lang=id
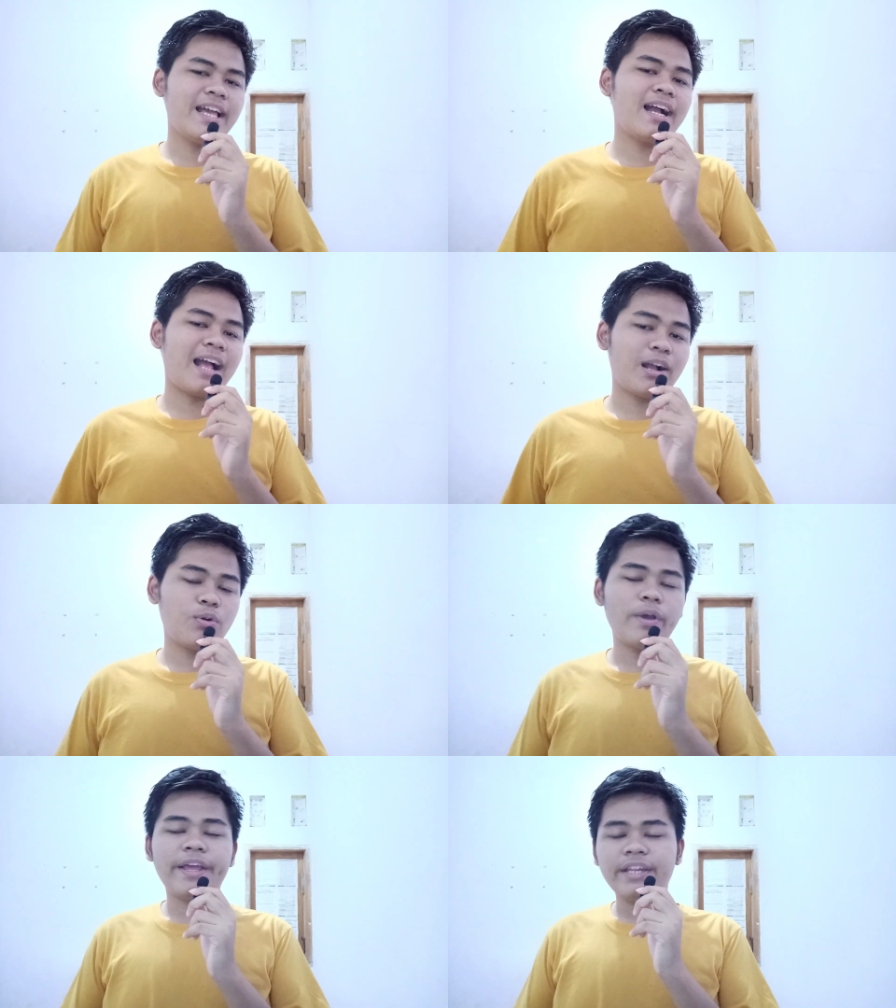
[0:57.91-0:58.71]
yang
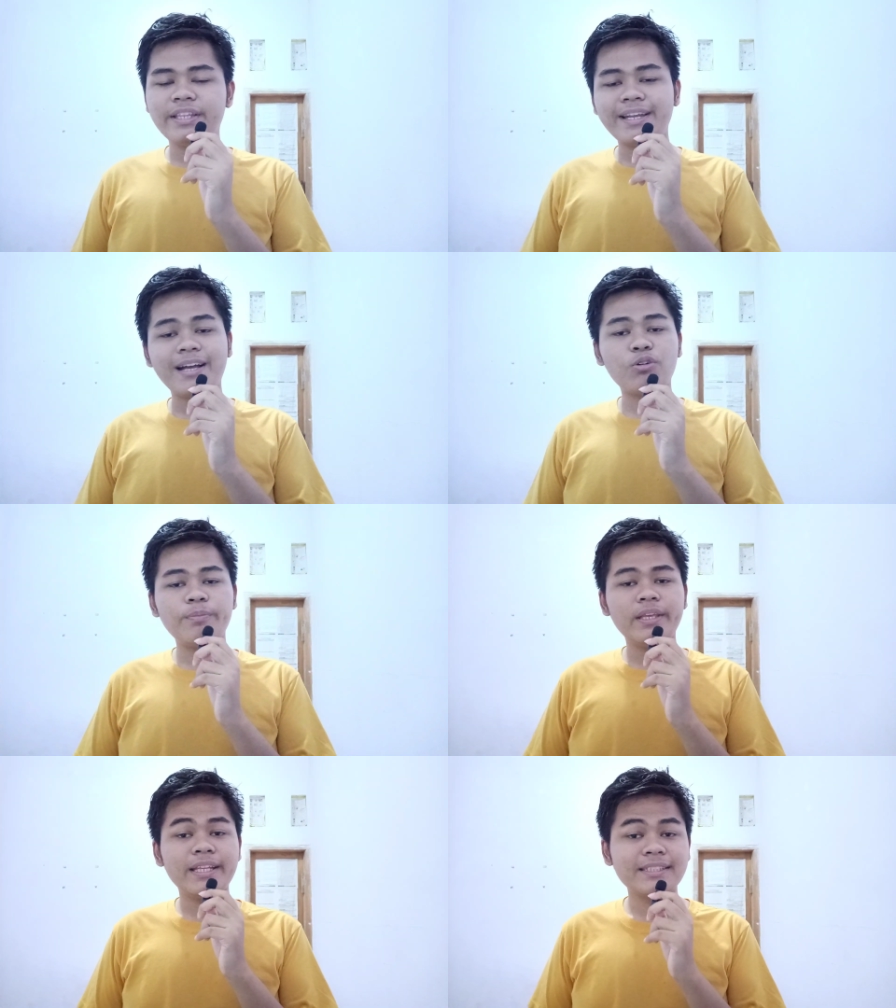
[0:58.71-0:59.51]
aku edit dan aku
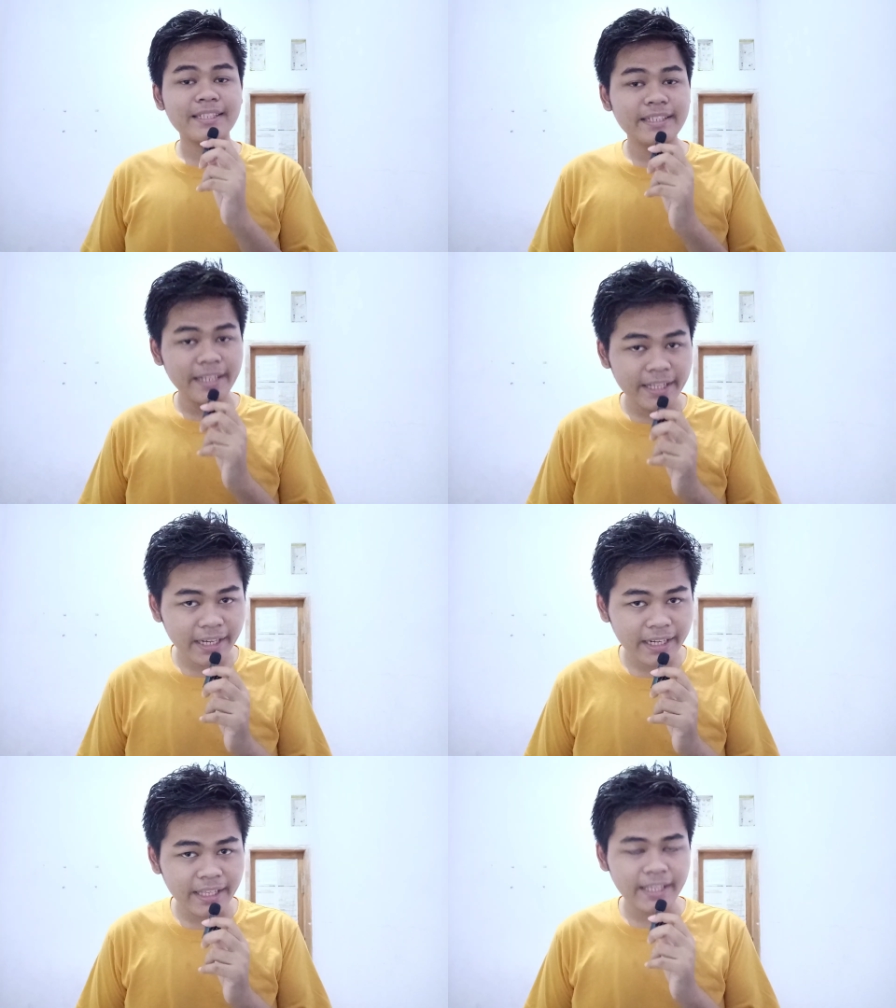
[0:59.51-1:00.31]
bikin
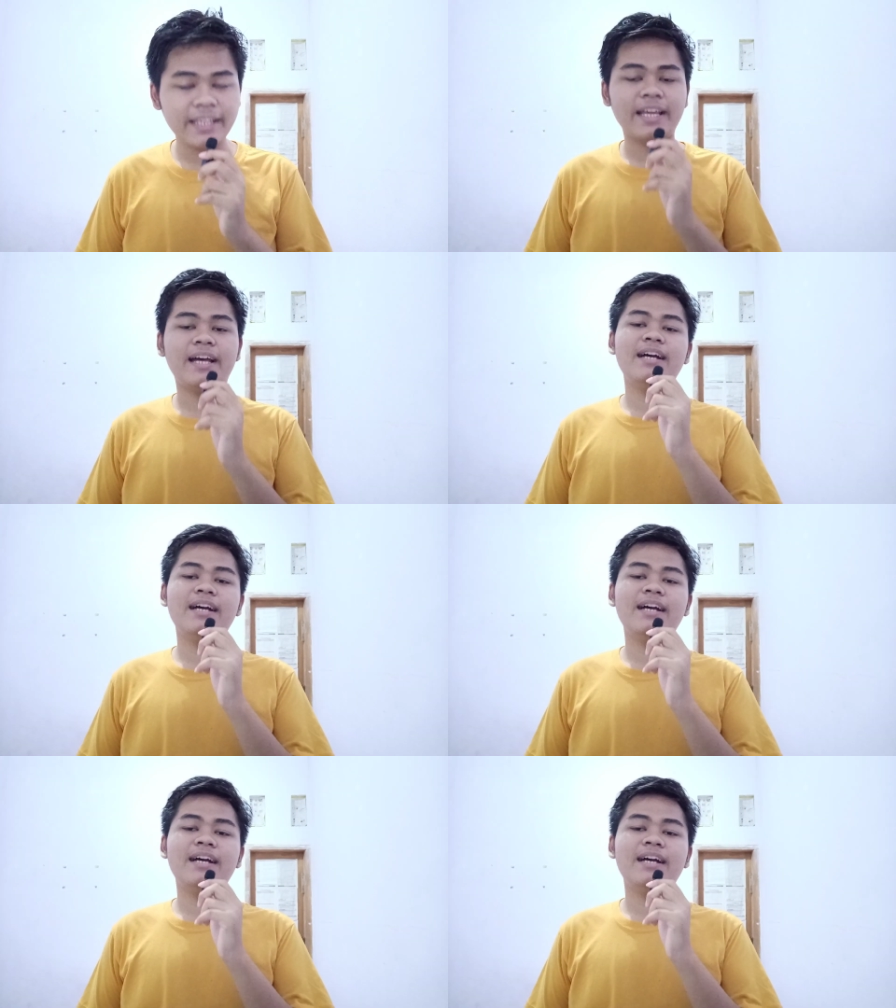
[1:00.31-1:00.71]
sendiri